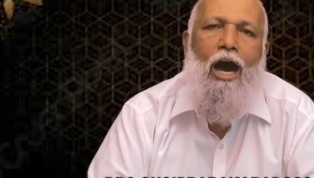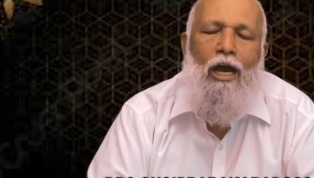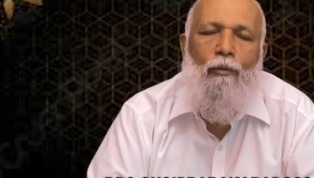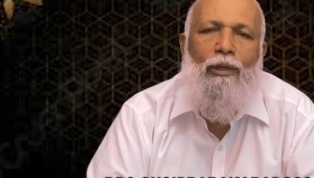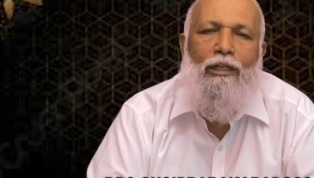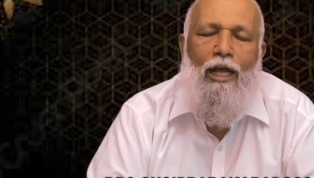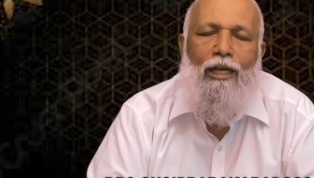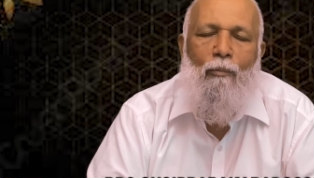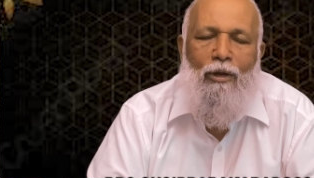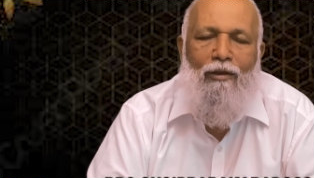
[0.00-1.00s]
ஆகவே தான்
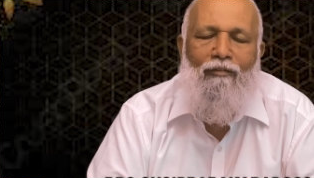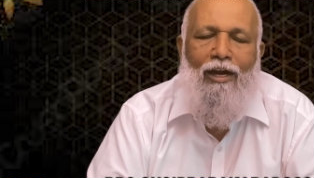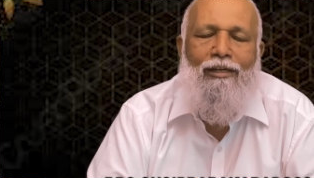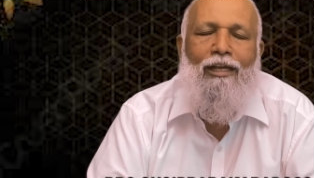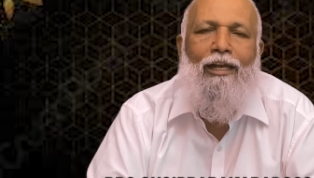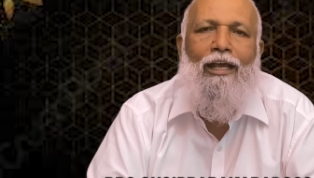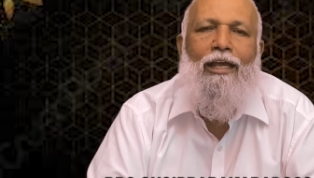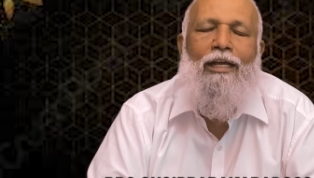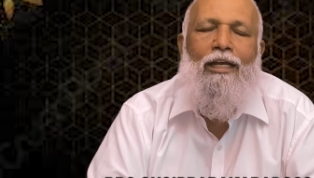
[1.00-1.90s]
நம்முடைய வாழ்க்கையிலே